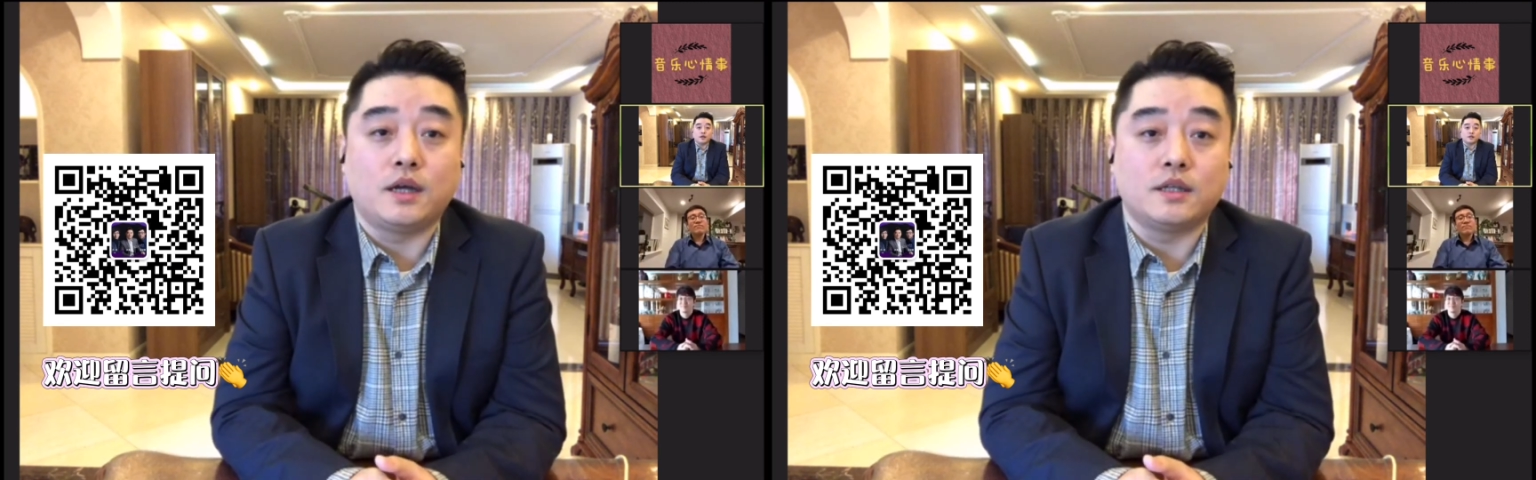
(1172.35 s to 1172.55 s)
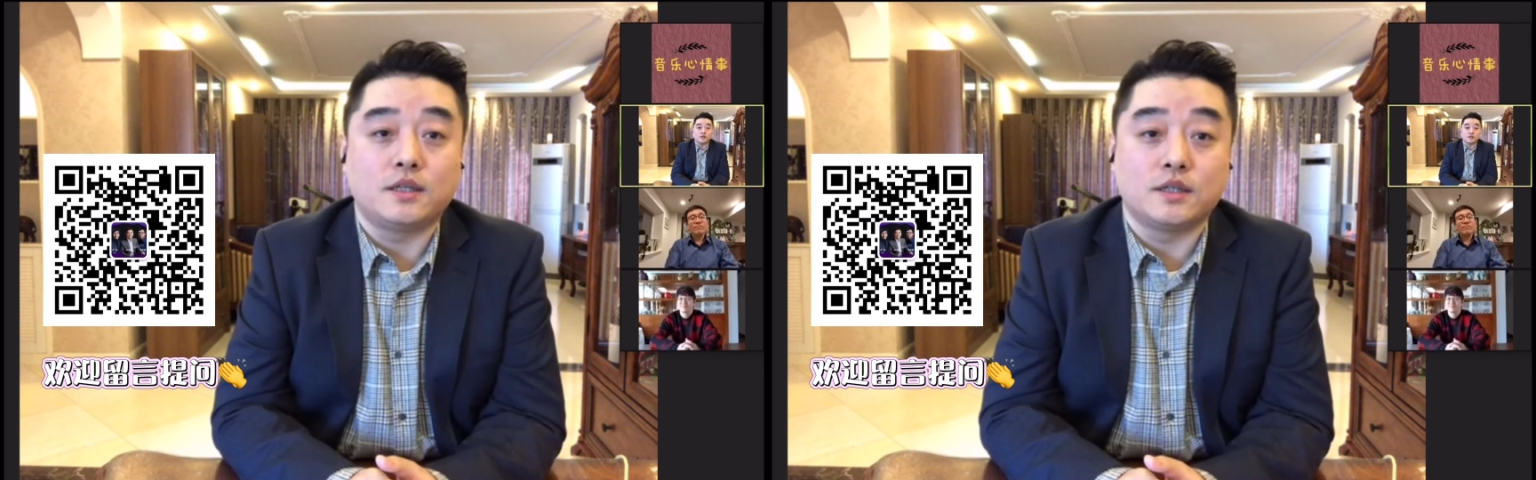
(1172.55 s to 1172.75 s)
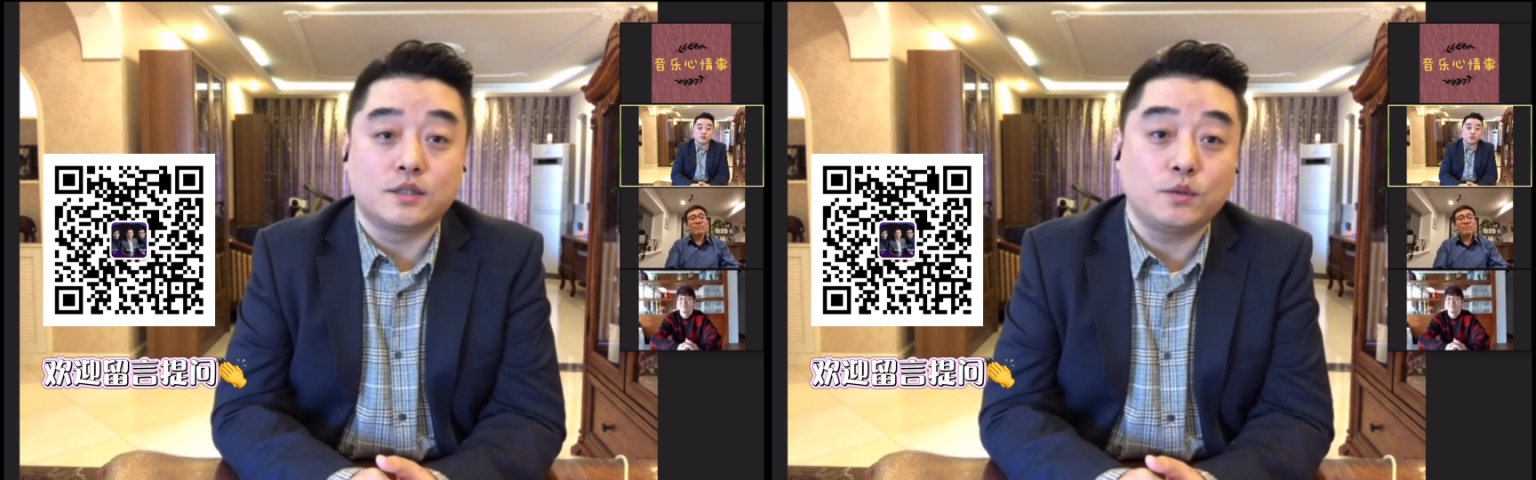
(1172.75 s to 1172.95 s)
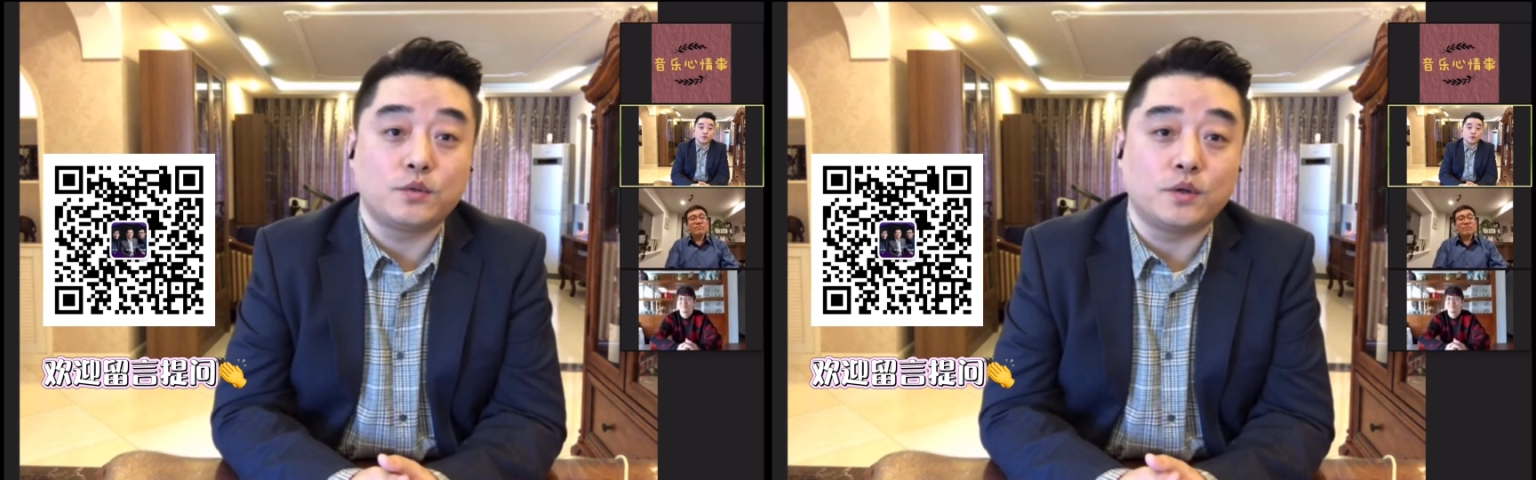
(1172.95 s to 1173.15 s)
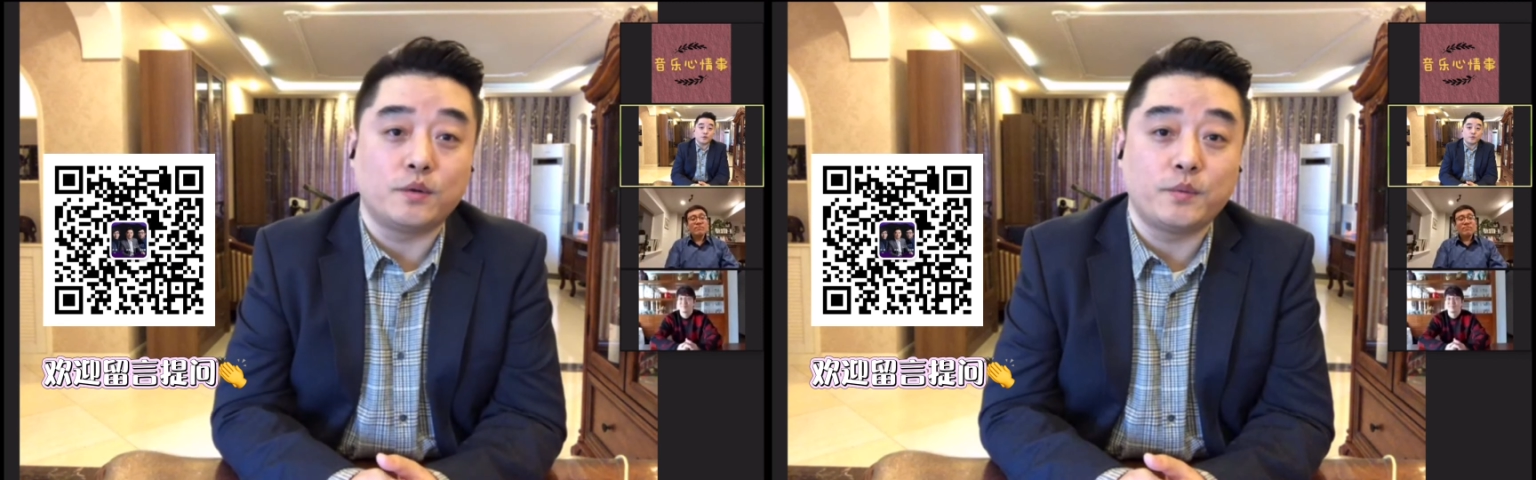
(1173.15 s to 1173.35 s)
请搜
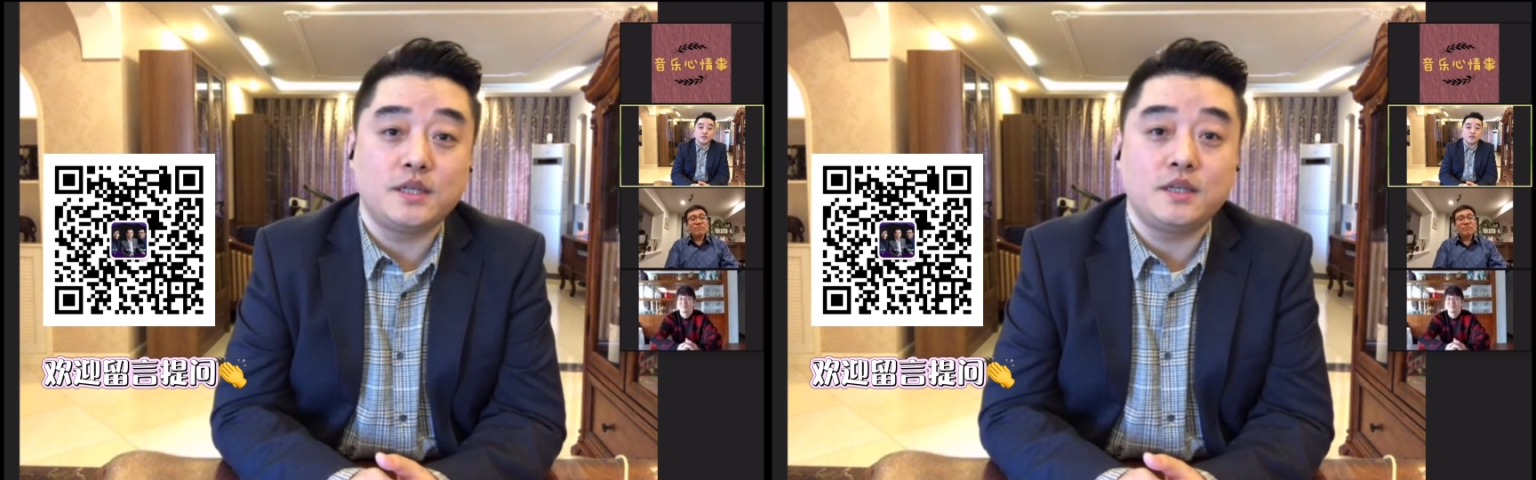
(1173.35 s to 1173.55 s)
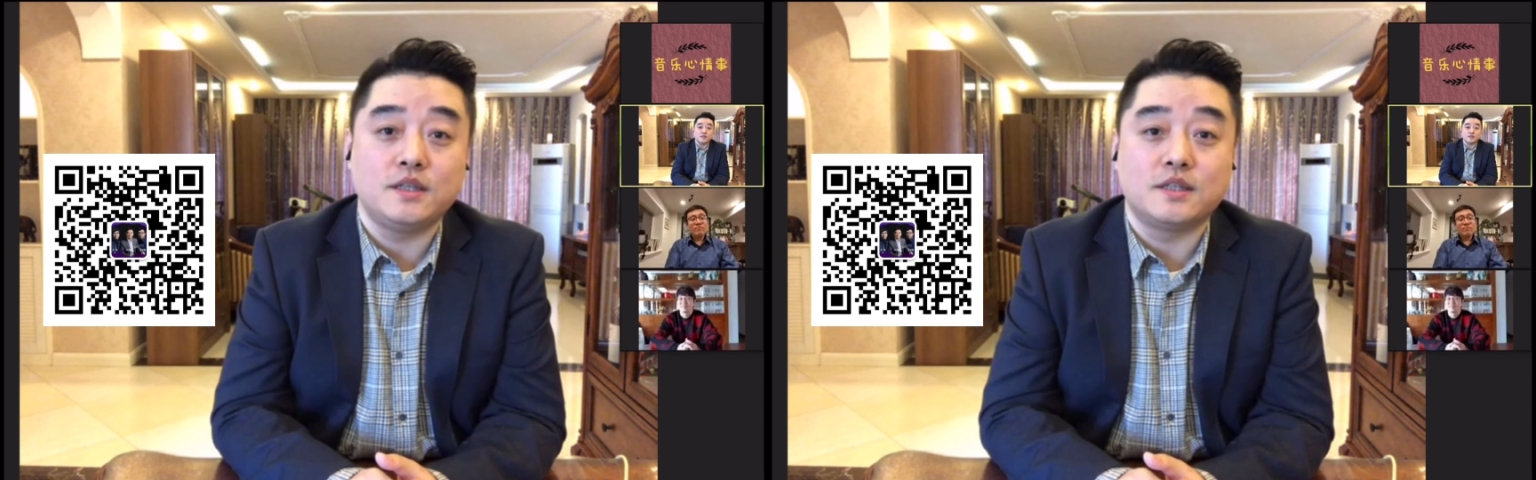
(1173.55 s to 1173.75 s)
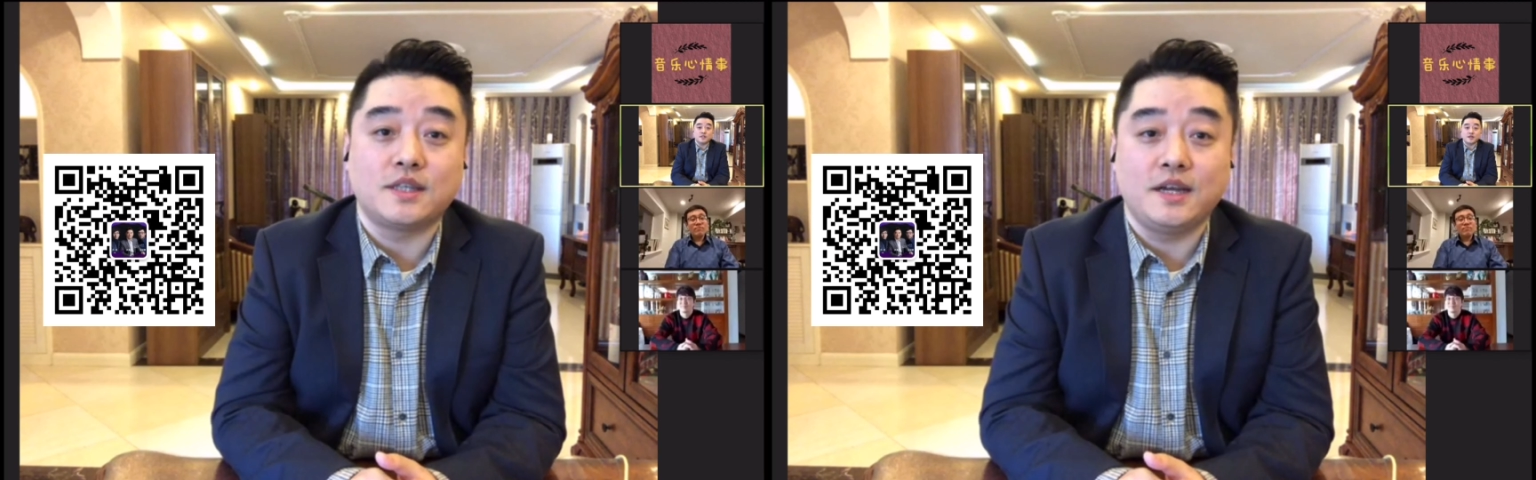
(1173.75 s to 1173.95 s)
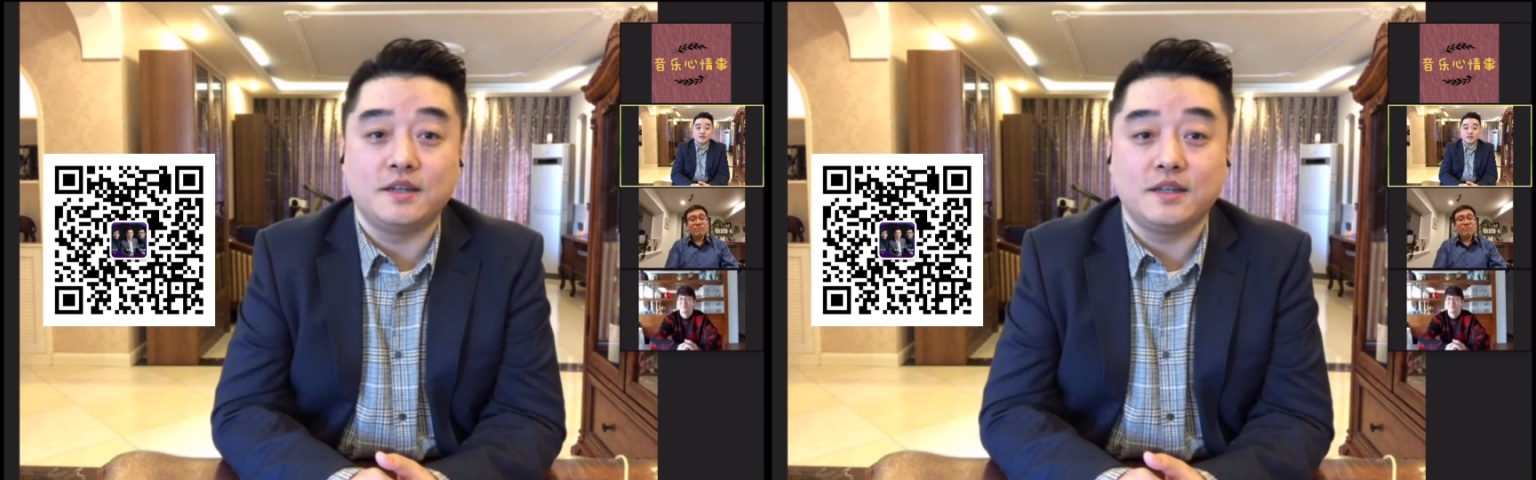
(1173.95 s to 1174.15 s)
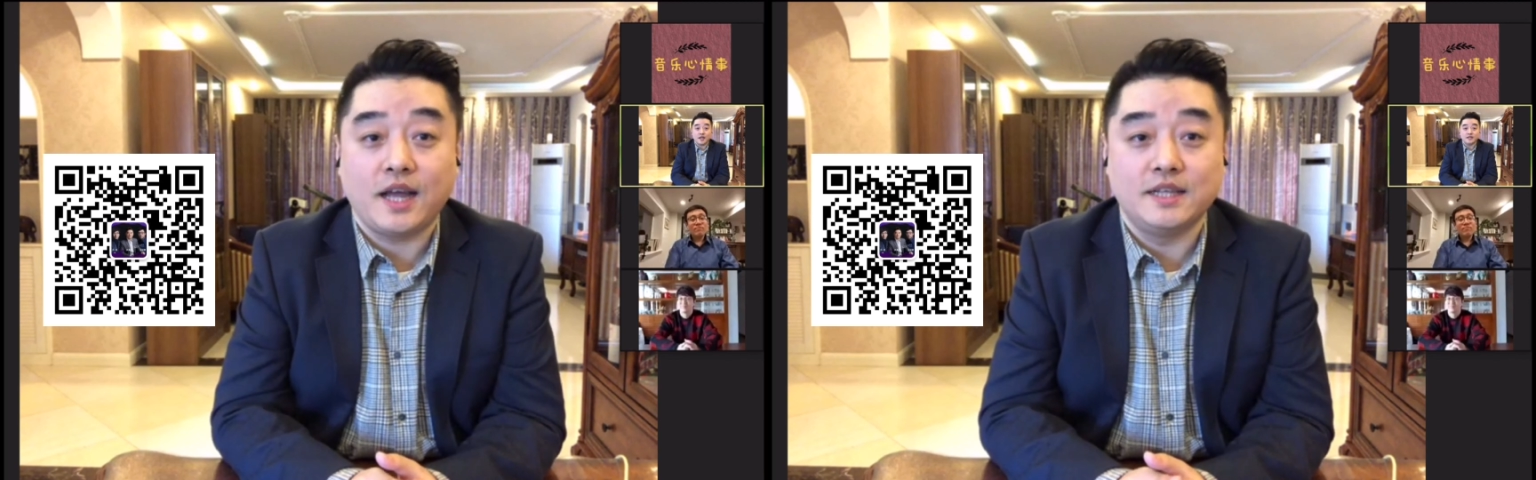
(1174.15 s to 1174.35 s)
索微信“三人
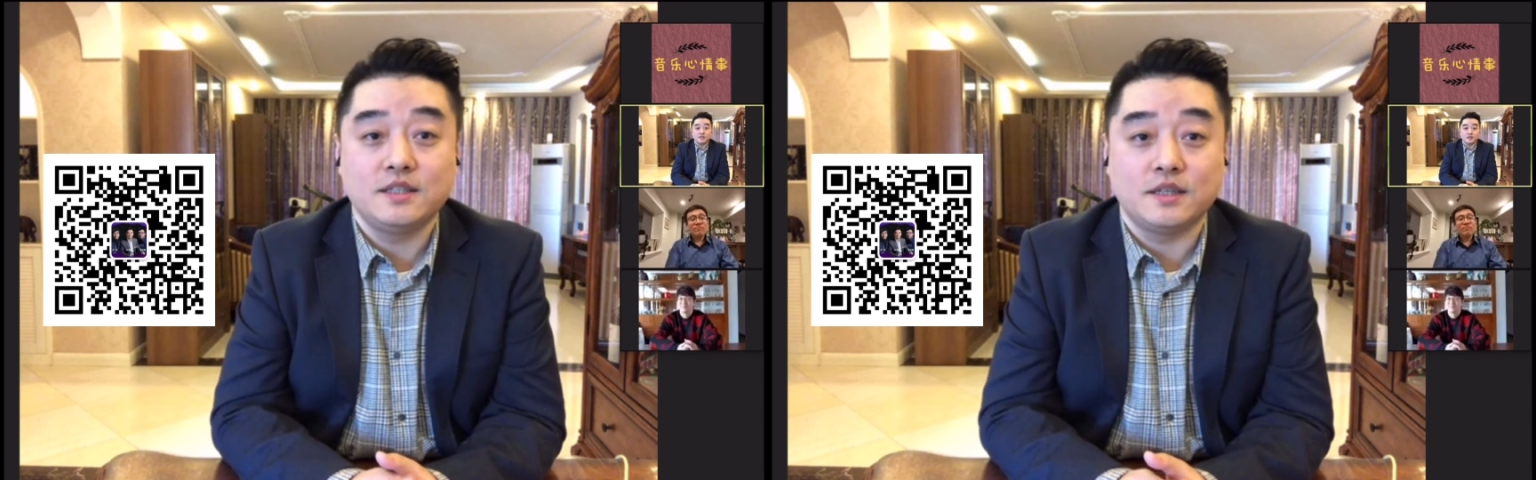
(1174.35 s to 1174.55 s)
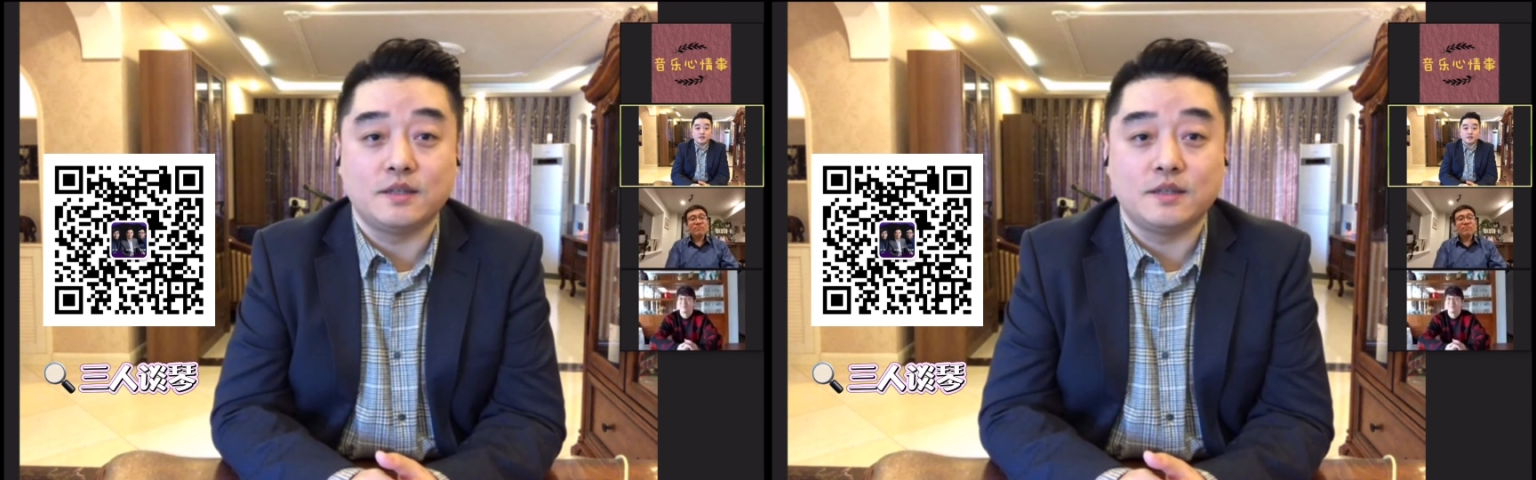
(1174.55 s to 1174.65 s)
弹琴”，